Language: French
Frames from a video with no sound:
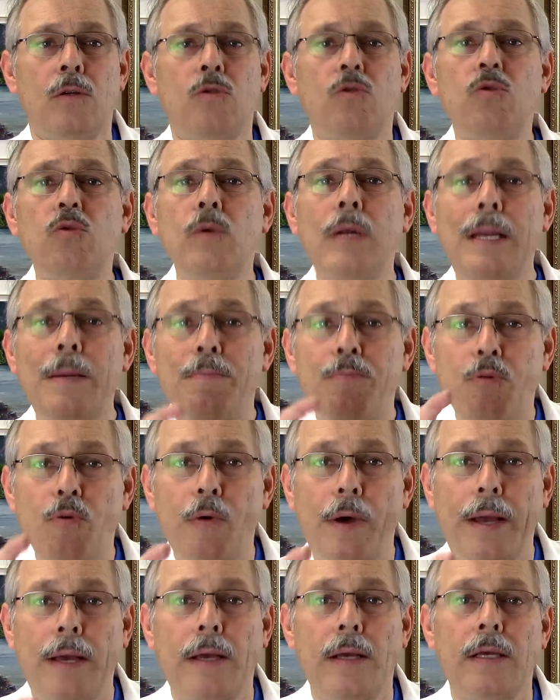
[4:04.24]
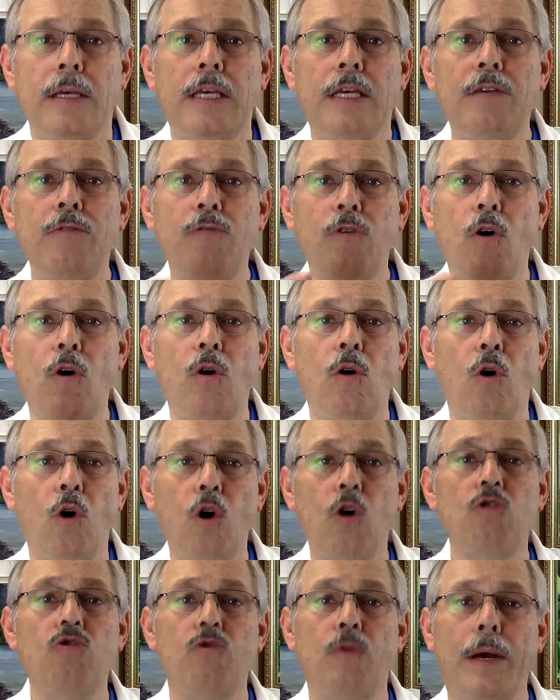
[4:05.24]
tous les points qui vont
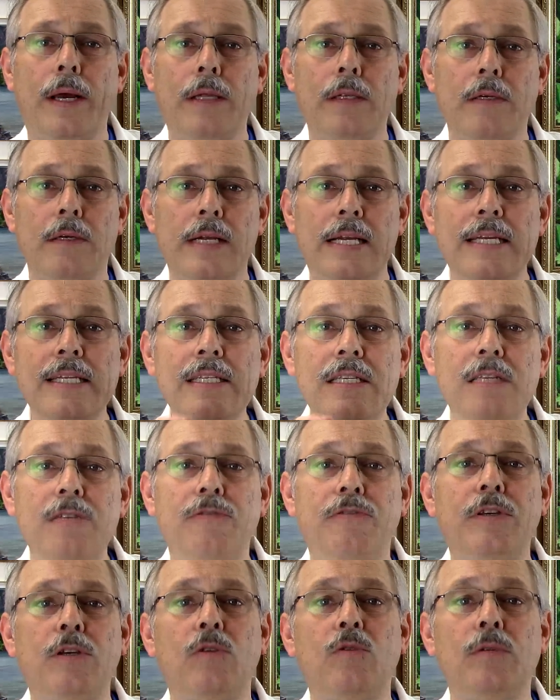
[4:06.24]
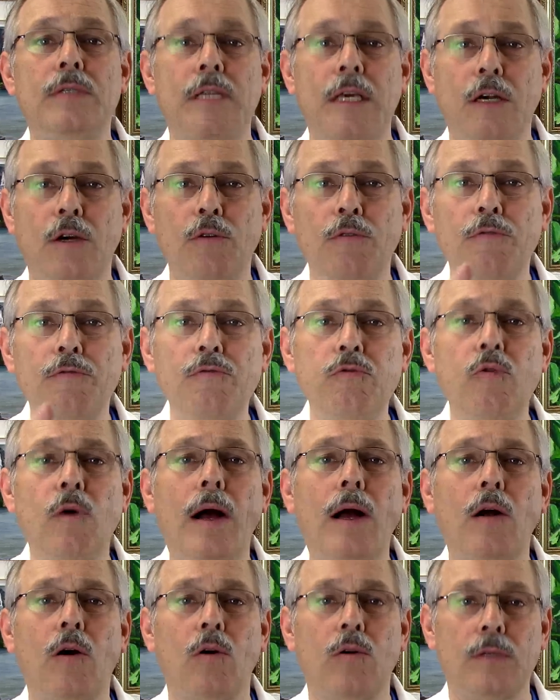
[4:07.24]
rejoindre les difficultés que vous
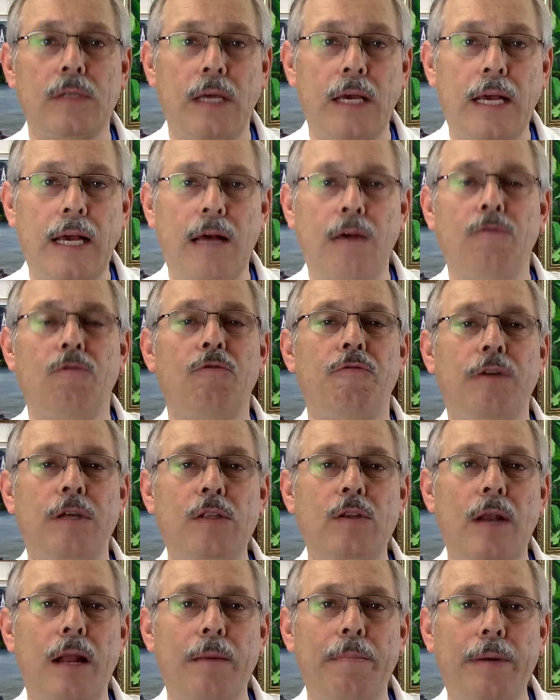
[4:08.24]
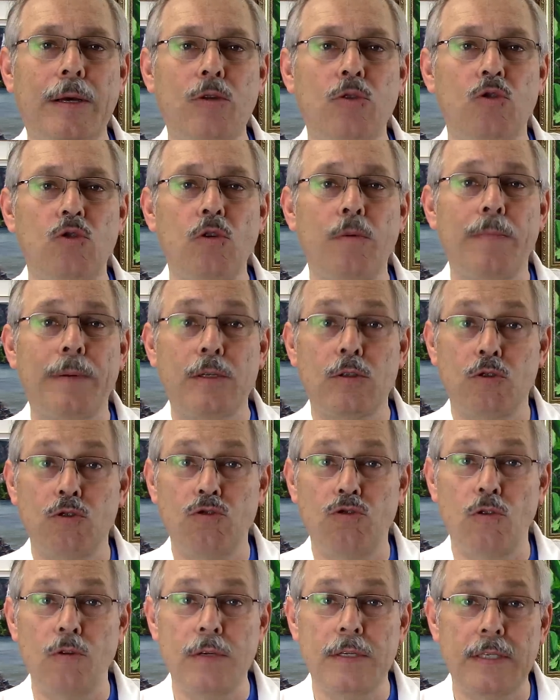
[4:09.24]
rencontrez quand vous faites de la peinture, parce que
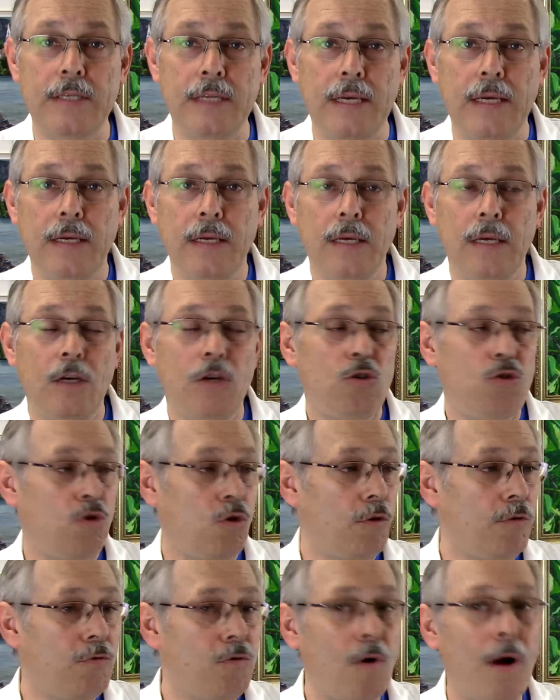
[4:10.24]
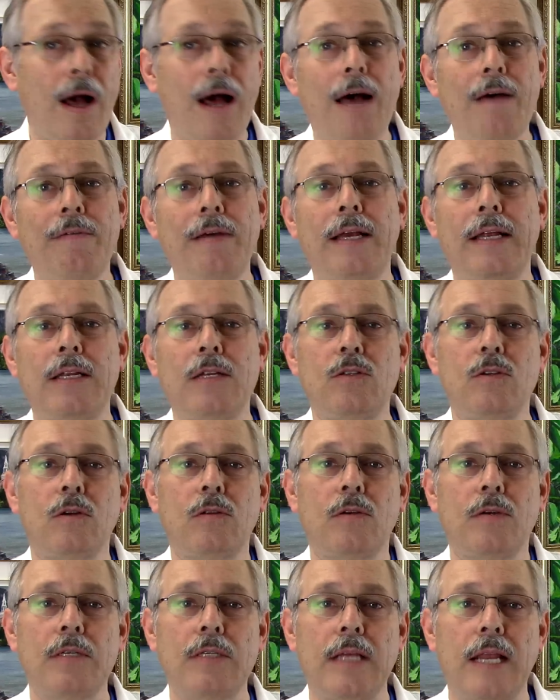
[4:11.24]
je le sais, je le vois avec les
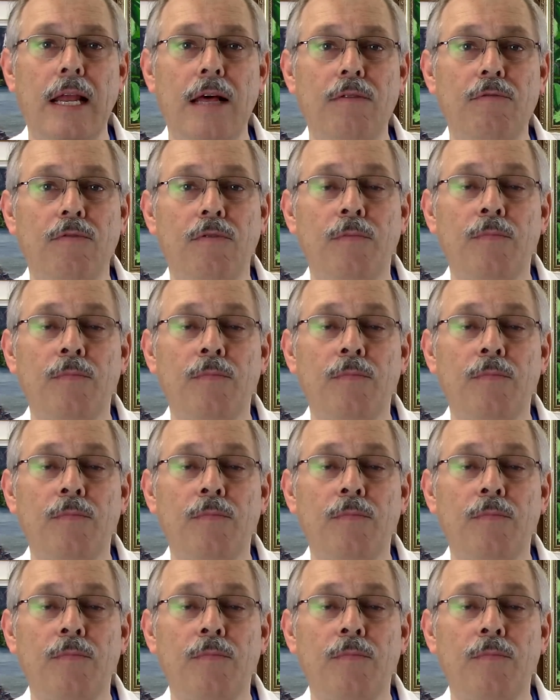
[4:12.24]
autres élèves.